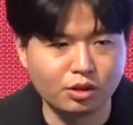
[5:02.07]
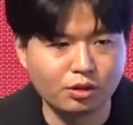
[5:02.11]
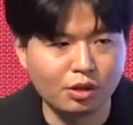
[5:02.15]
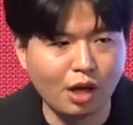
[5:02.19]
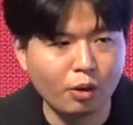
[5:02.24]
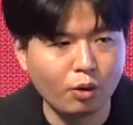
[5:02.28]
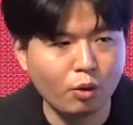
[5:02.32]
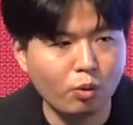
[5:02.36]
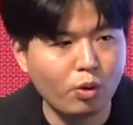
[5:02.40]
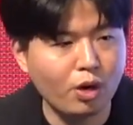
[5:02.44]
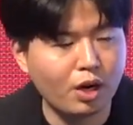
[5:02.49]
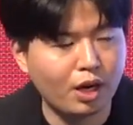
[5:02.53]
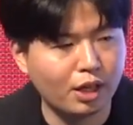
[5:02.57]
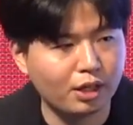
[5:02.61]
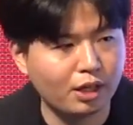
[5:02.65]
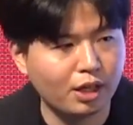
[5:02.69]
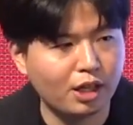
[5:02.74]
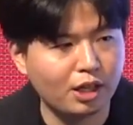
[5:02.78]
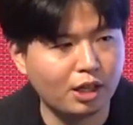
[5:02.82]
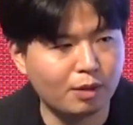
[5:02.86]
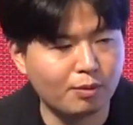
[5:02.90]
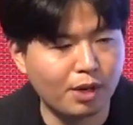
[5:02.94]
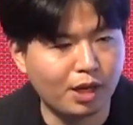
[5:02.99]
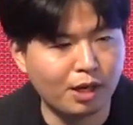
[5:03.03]
이제 상용화
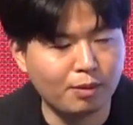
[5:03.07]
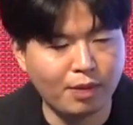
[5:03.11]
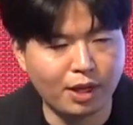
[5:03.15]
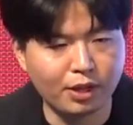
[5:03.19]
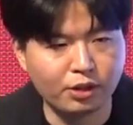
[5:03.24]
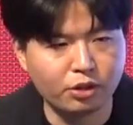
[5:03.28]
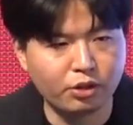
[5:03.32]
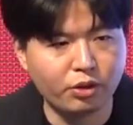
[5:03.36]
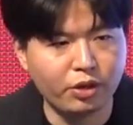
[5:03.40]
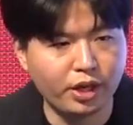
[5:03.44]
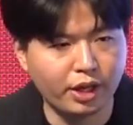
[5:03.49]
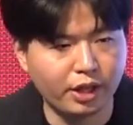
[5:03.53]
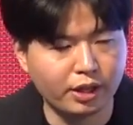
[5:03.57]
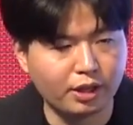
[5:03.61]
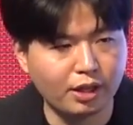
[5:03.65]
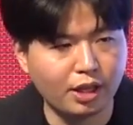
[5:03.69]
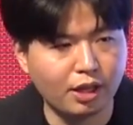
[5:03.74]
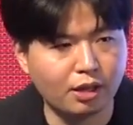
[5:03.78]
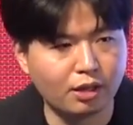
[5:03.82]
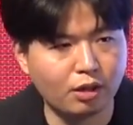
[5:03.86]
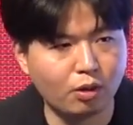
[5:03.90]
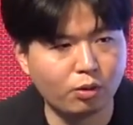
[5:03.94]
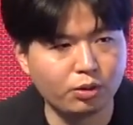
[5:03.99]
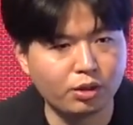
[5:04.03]
가능한 음악을
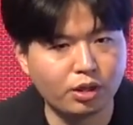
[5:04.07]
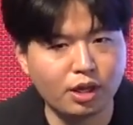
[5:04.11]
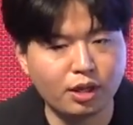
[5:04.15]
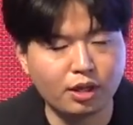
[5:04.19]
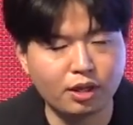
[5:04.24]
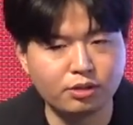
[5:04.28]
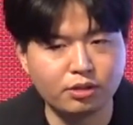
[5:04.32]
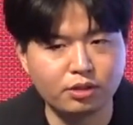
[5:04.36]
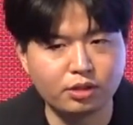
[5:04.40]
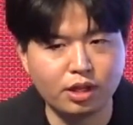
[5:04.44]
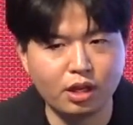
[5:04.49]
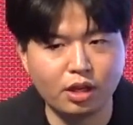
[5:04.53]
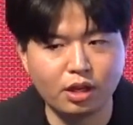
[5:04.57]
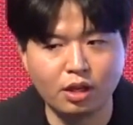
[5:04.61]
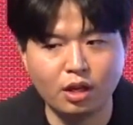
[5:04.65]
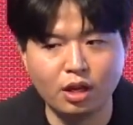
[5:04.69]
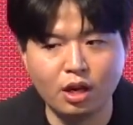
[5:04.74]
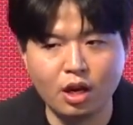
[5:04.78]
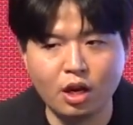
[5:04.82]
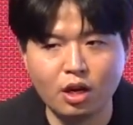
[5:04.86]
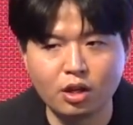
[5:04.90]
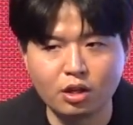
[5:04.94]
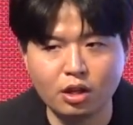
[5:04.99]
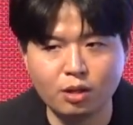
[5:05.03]
만들어야겠다라고 생각했을 때
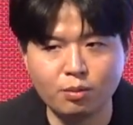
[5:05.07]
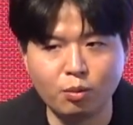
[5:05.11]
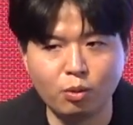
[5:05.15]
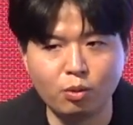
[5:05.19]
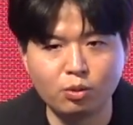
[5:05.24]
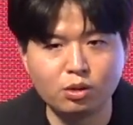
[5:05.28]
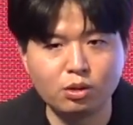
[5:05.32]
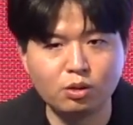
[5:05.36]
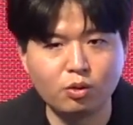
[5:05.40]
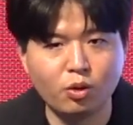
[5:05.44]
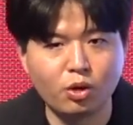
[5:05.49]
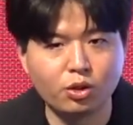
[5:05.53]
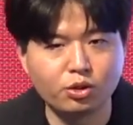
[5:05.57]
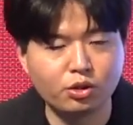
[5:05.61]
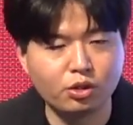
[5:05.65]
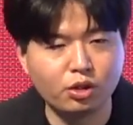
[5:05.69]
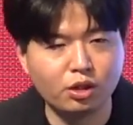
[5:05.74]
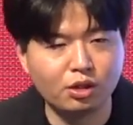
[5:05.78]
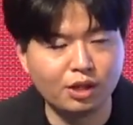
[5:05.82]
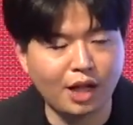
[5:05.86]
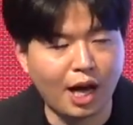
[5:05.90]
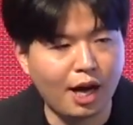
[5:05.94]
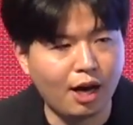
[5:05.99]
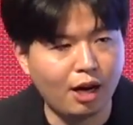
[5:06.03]
이 모든
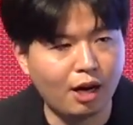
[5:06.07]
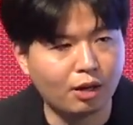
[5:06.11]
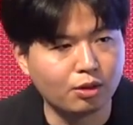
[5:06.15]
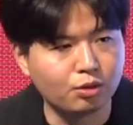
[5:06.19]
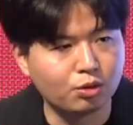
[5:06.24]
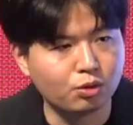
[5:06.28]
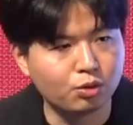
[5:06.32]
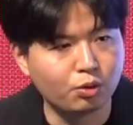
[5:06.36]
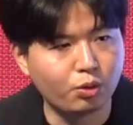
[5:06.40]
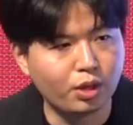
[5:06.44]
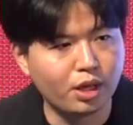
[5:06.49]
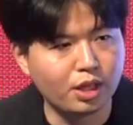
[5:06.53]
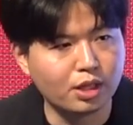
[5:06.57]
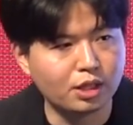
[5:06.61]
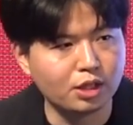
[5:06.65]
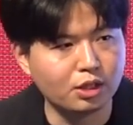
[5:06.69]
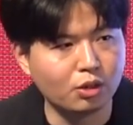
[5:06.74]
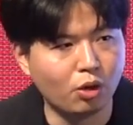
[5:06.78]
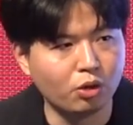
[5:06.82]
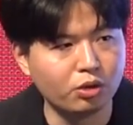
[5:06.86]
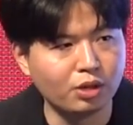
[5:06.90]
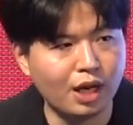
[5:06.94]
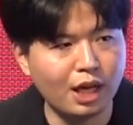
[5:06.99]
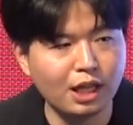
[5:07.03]
과정이 다 중요하지
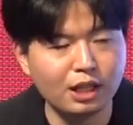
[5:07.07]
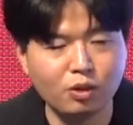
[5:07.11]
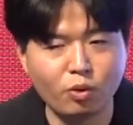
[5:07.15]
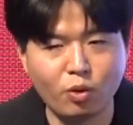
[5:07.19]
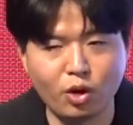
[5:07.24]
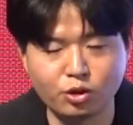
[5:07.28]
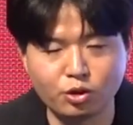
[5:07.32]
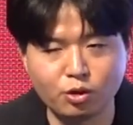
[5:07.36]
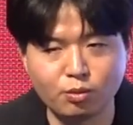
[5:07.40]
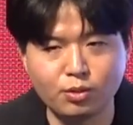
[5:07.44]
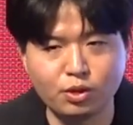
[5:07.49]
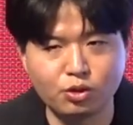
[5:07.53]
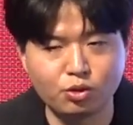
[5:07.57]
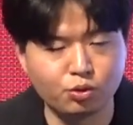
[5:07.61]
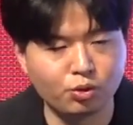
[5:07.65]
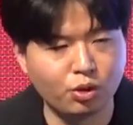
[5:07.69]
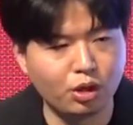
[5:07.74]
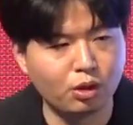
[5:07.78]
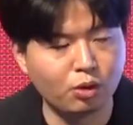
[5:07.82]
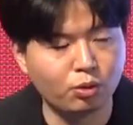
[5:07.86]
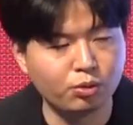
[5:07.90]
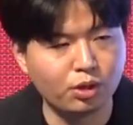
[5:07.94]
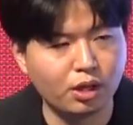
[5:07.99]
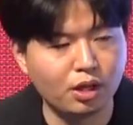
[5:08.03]
어느 한 과정만
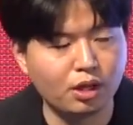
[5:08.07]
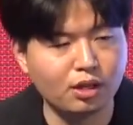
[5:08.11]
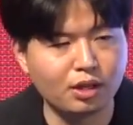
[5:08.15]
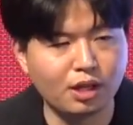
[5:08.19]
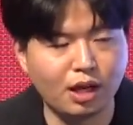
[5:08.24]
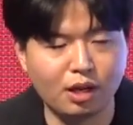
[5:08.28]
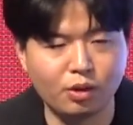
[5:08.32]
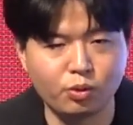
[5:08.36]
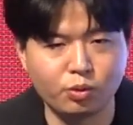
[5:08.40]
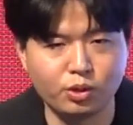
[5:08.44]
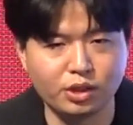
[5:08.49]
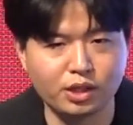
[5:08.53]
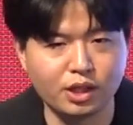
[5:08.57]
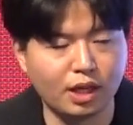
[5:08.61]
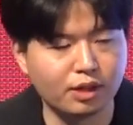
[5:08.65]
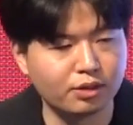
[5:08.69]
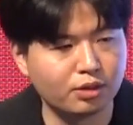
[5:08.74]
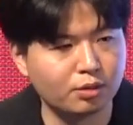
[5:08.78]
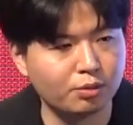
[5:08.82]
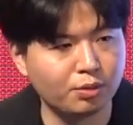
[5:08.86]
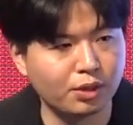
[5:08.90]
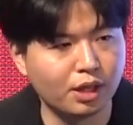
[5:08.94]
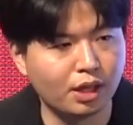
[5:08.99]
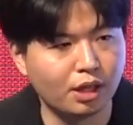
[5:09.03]
중요하다고 생각은 하고 있지
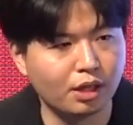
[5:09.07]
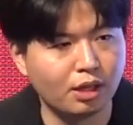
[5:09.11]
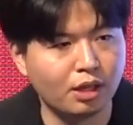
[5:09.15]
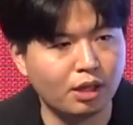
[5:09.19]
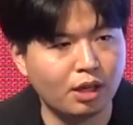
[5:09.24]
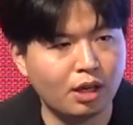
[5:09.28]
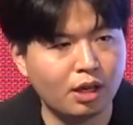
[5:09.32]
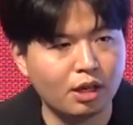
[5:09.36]
않습니다.